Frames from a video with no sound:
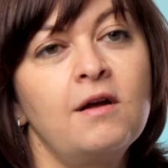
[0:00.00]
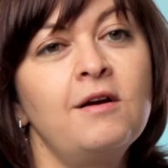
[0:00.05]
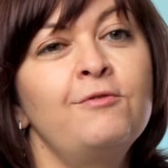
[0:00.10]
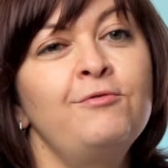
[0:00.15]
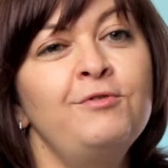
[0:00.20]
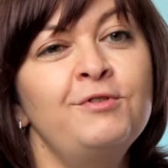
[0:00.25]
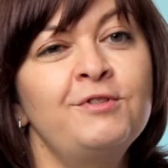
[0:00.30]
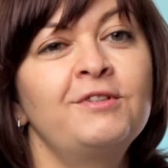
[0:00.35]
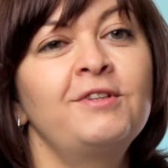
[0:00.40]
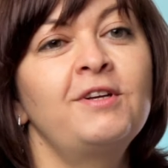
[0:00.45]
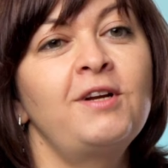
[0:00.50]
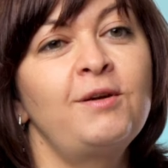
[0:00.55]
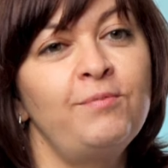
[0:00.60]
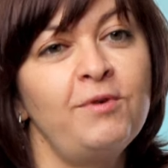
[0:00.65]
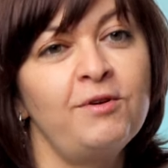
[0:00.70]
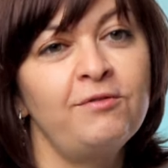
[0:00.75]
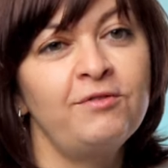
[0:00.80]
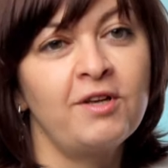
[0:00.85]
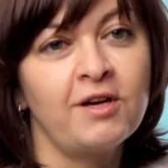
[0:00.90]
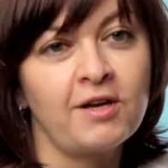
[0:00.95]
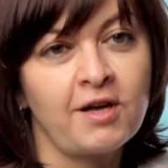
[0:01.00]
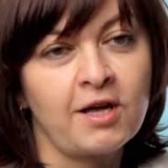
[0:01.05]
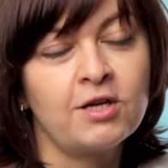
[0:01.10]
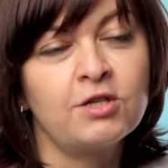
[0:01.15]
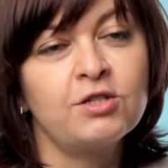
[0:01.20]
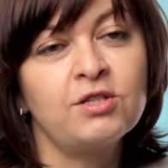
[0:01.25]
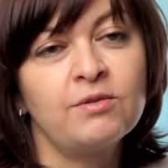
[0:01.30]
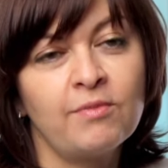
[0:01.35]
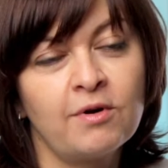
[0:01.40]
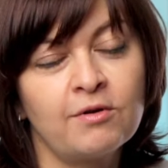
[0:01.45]
Как физиотерапевт я,
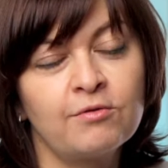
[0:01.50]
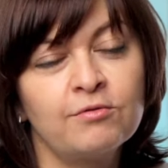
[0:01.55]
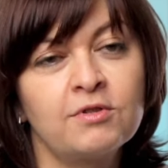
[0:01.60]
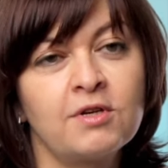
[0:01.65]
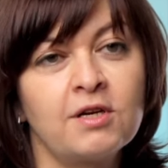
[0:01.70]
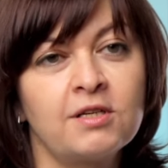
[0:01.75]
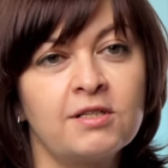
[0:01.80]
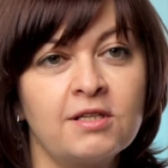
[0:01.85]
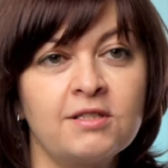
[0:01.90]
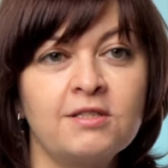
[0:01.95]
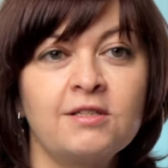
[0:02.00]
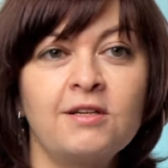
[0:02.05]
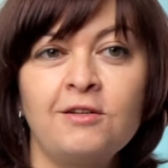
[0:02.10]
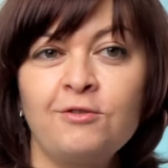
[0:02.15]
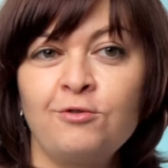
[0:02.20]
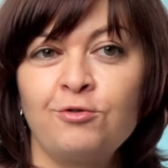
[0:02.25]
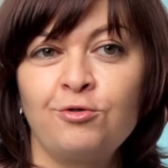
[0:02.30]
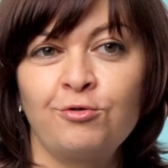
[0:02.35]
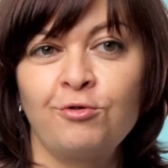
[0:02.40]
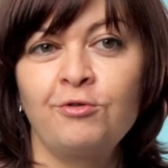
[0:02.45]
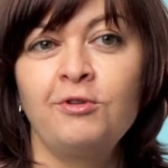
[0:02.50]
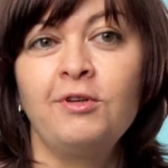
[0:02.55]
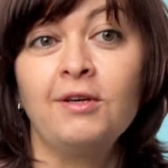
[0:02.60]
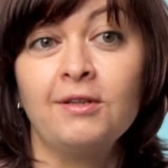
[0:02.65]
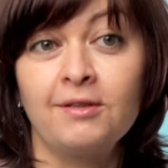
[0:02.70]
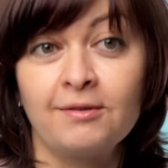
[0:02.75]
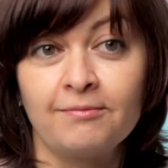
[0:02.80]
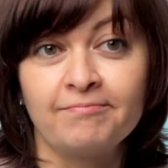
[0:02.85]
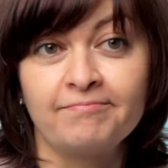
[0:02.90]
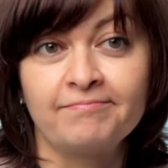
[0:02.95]
конечно, могу сказать сразу, что
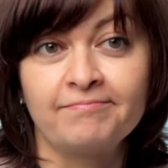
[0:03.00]
нет.